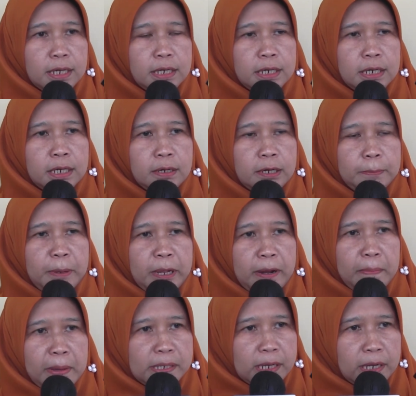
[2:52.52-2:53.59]
uh,
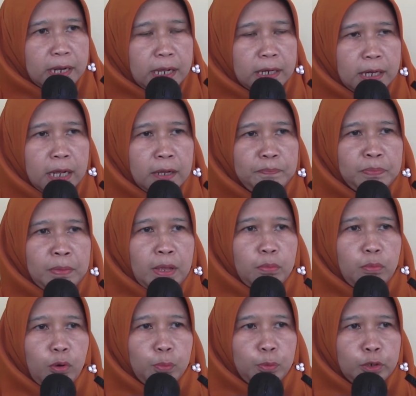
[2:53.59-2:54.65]
pada pasien anak
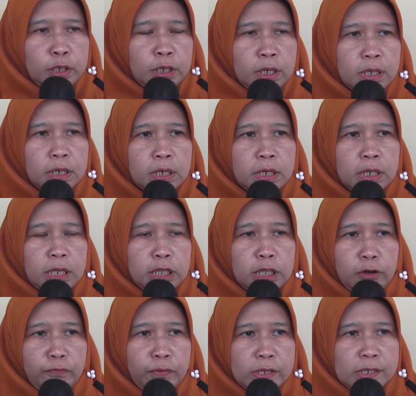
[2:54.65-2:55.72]
maupun
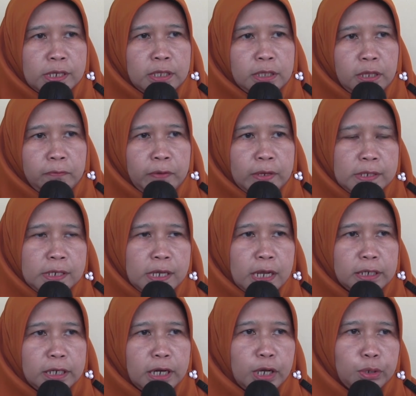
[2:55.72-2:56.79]
intervensi-intervensi uh,
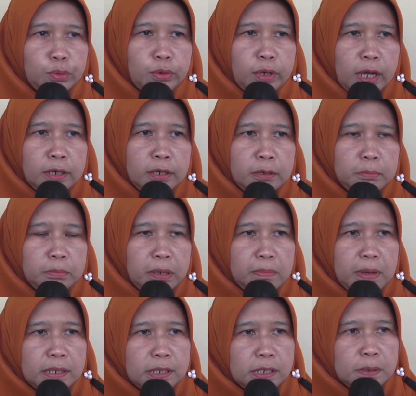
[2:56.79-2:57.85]
yang dilakukan
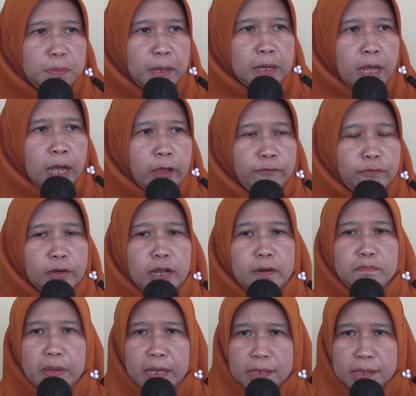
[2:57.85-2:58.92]
berbasis pada
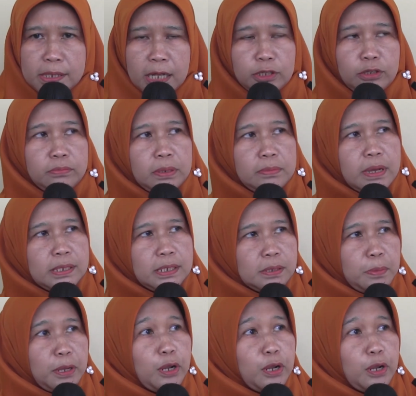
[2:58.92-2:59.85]
evidence base atau berbasis